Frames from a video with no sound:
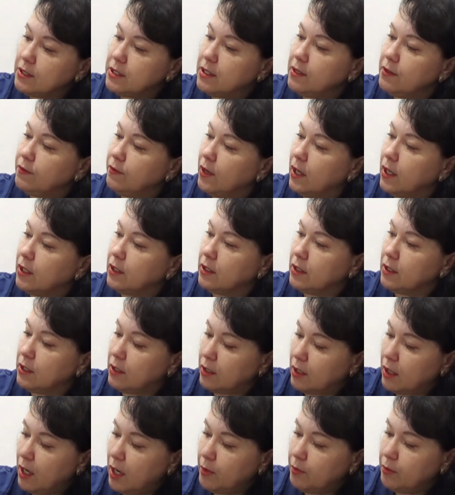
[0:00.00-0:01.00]
деревянные
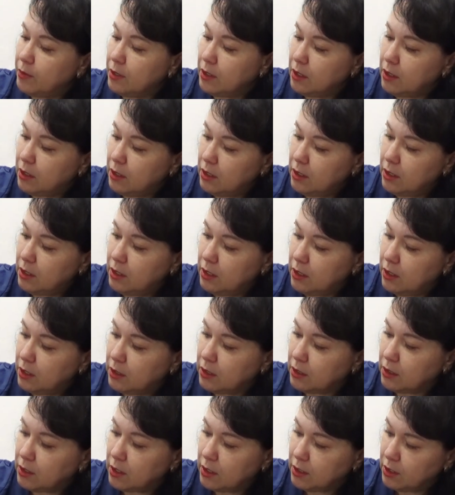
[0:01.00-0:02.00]
рамы, и
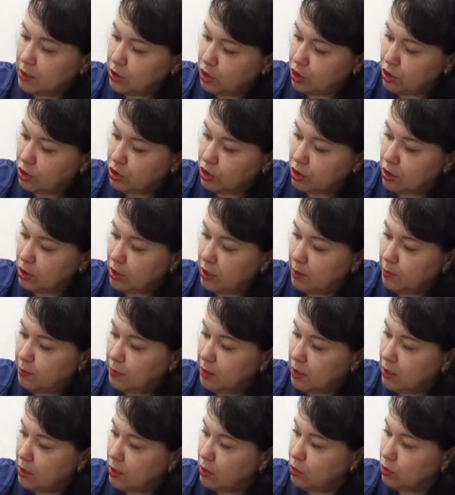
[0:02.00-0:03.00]
это, конечно же, для
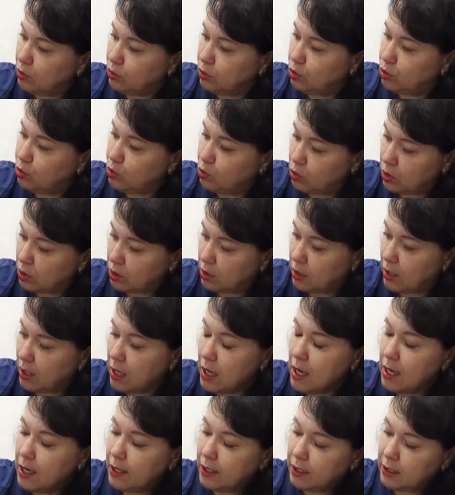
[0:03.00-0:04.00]
меня дорого.
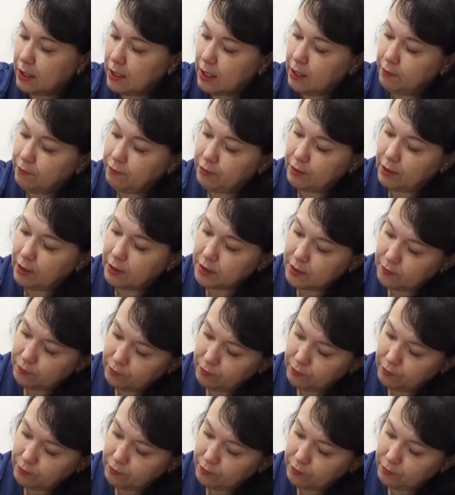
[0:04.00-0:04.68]
Я в а,